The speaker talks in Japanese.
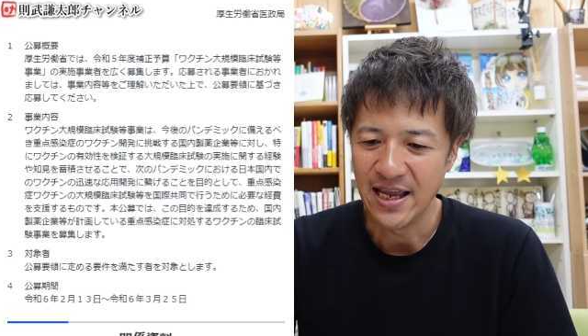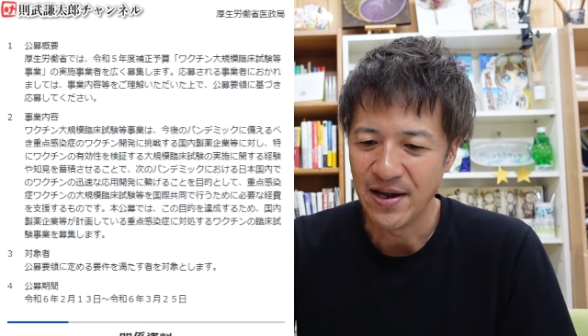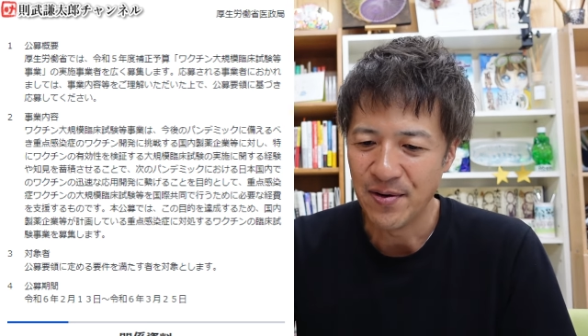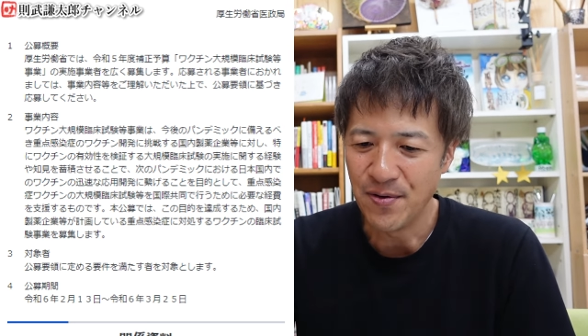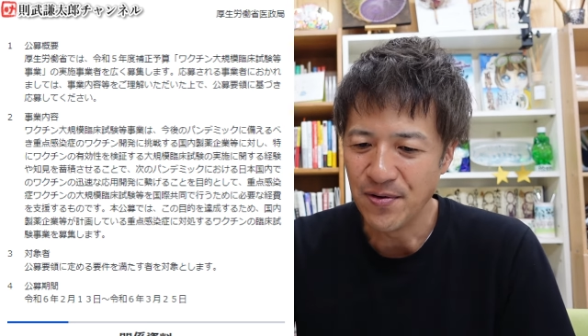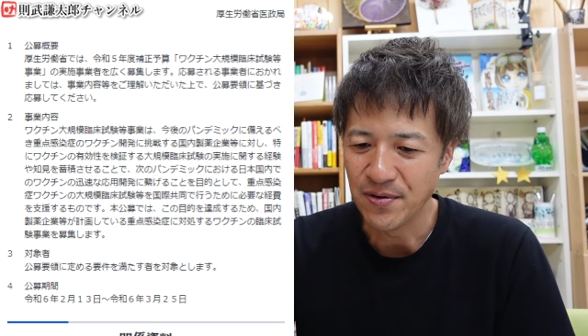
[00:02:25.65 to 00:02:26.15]

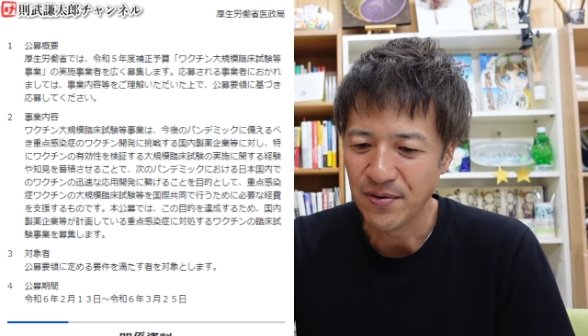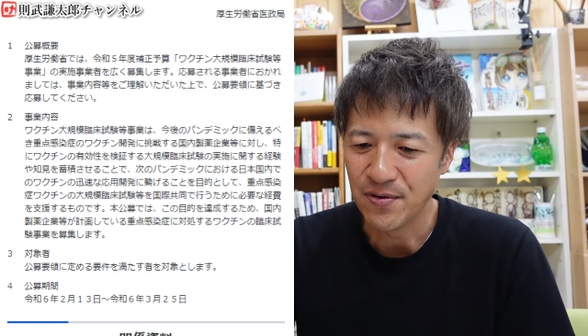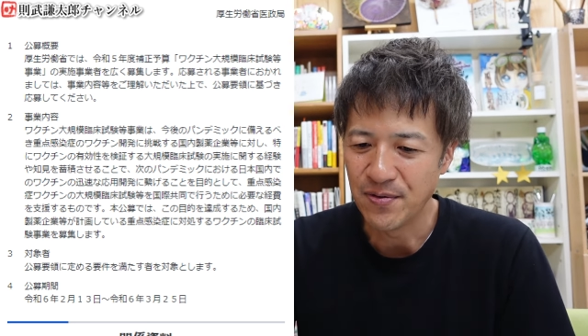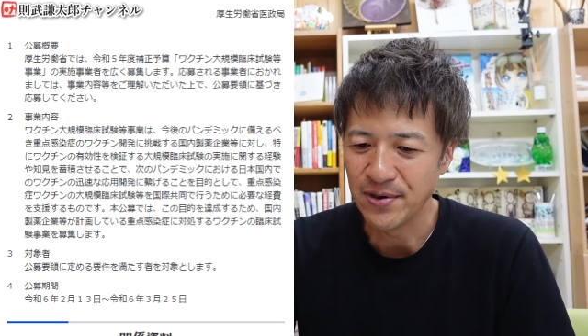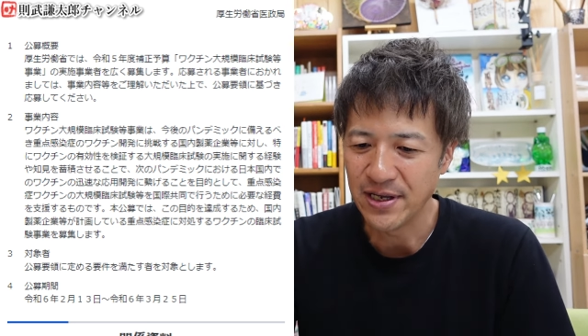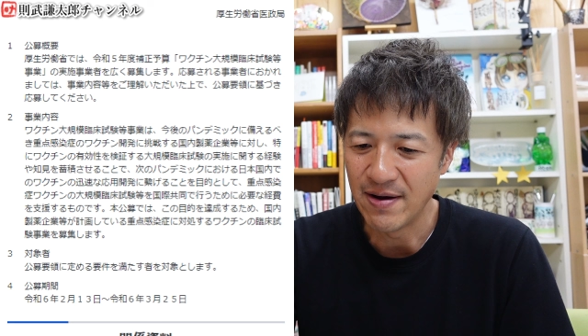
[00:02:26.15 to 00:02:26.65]
本
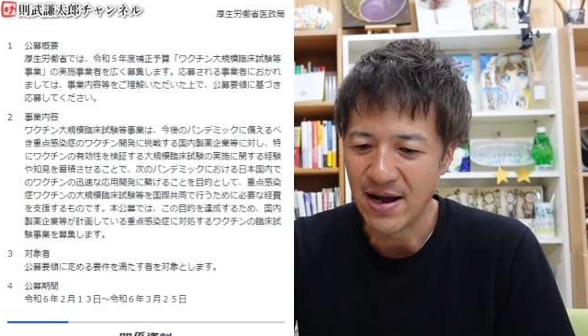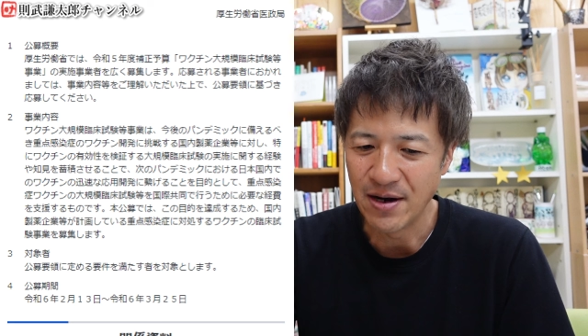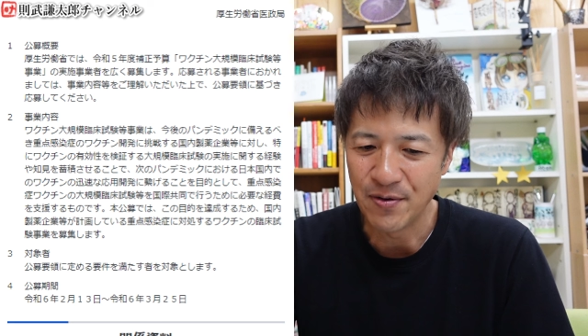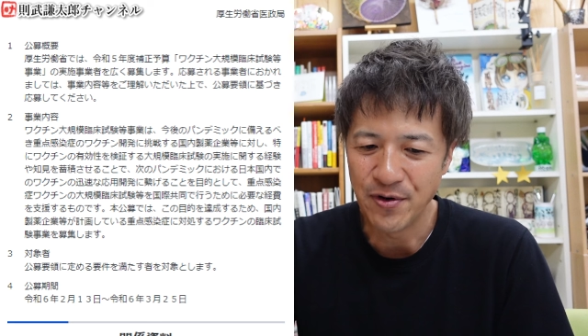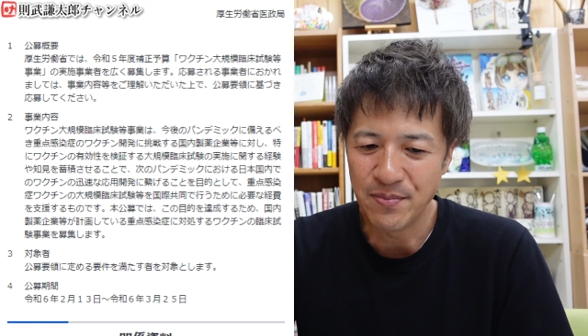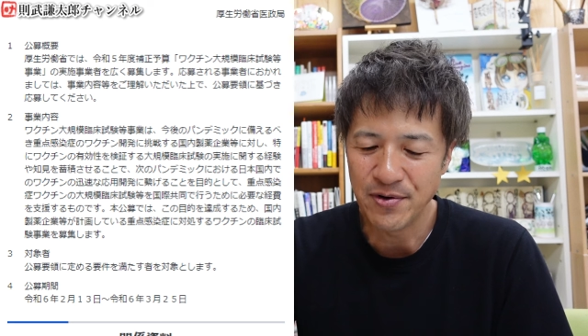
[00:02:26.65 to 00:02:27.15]
公募では
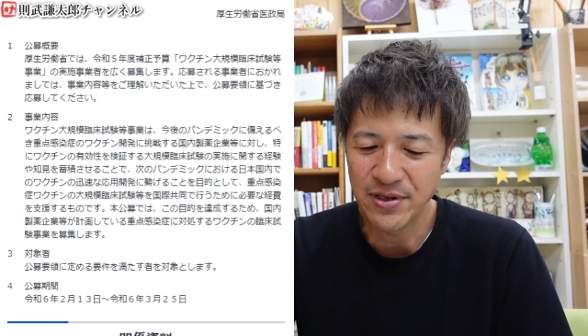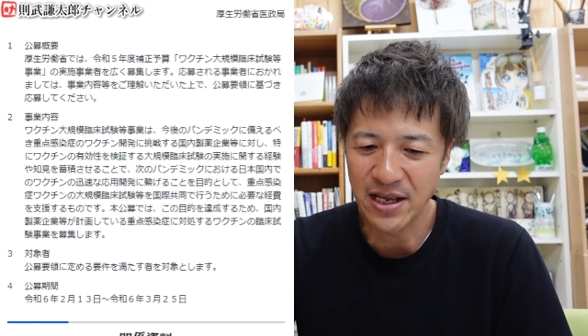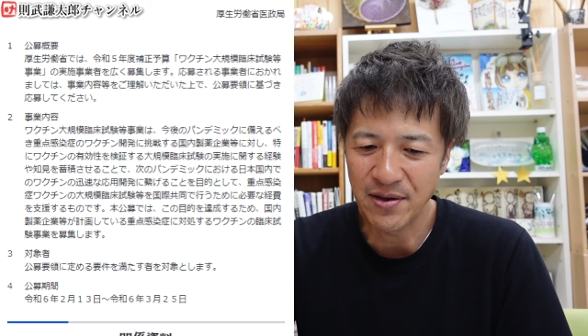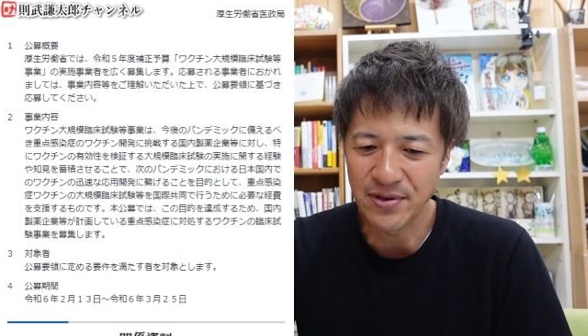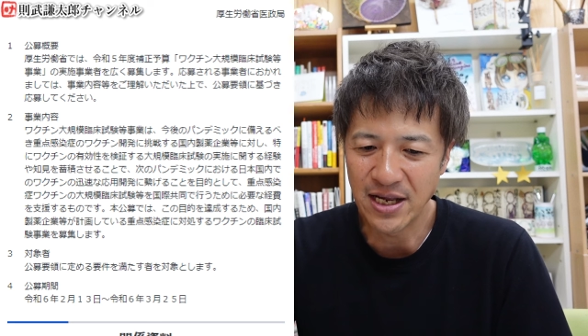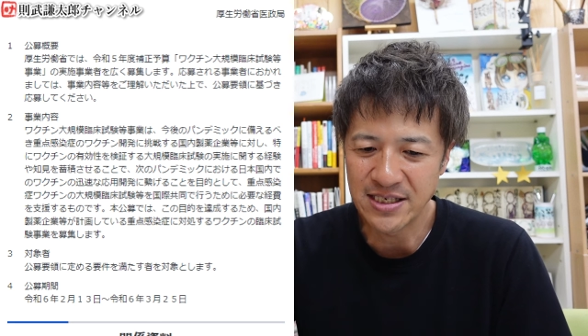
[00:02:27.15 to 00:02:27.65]
この目
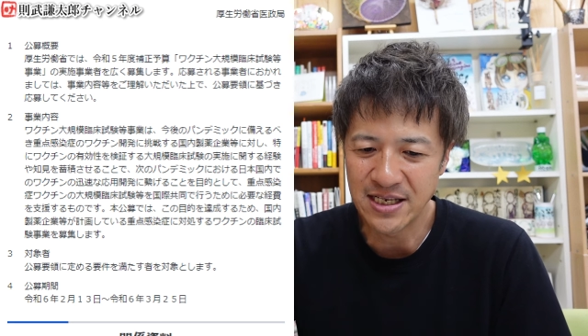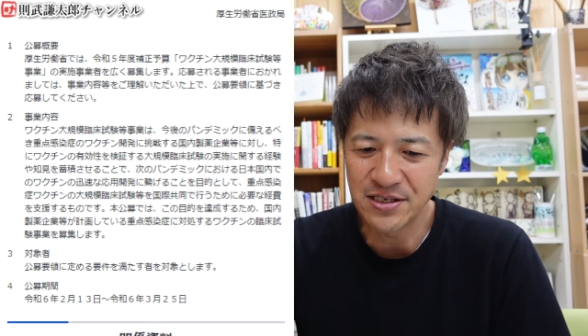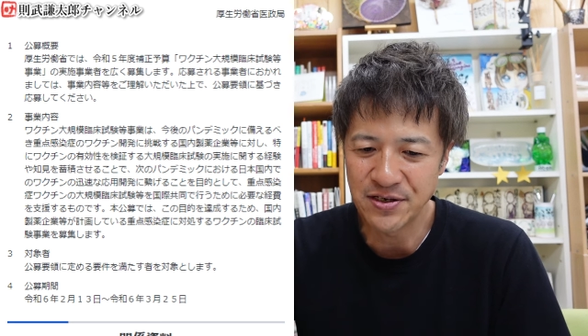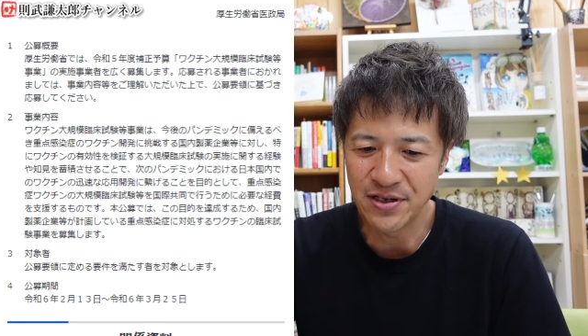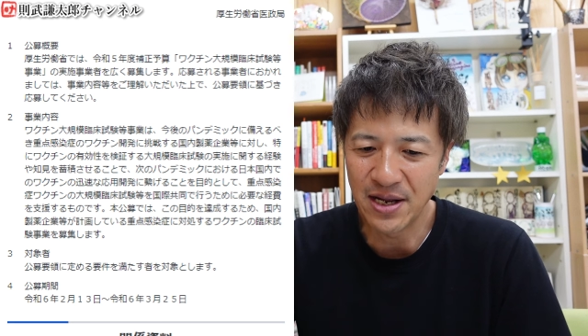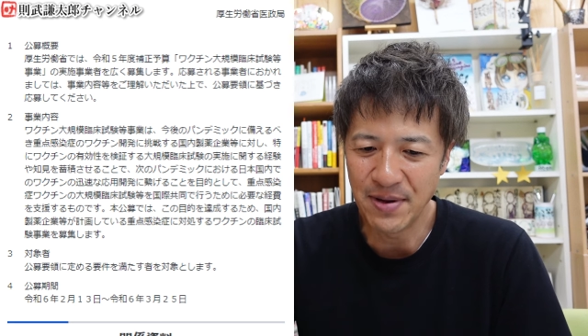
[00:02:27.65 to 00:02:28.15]
的を達成
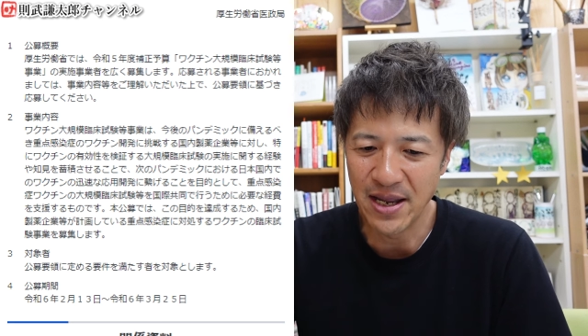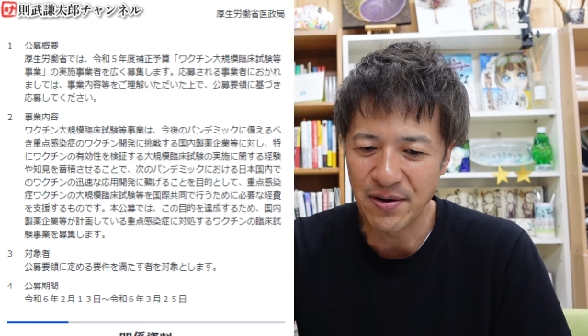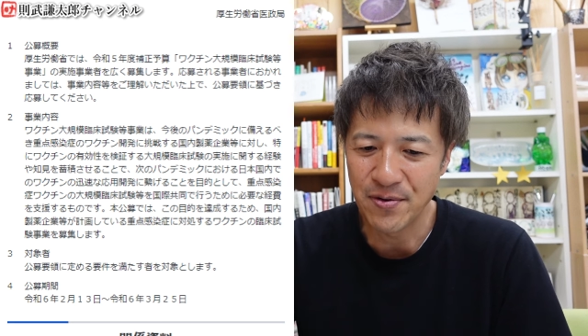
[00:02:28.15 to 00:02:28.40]
するため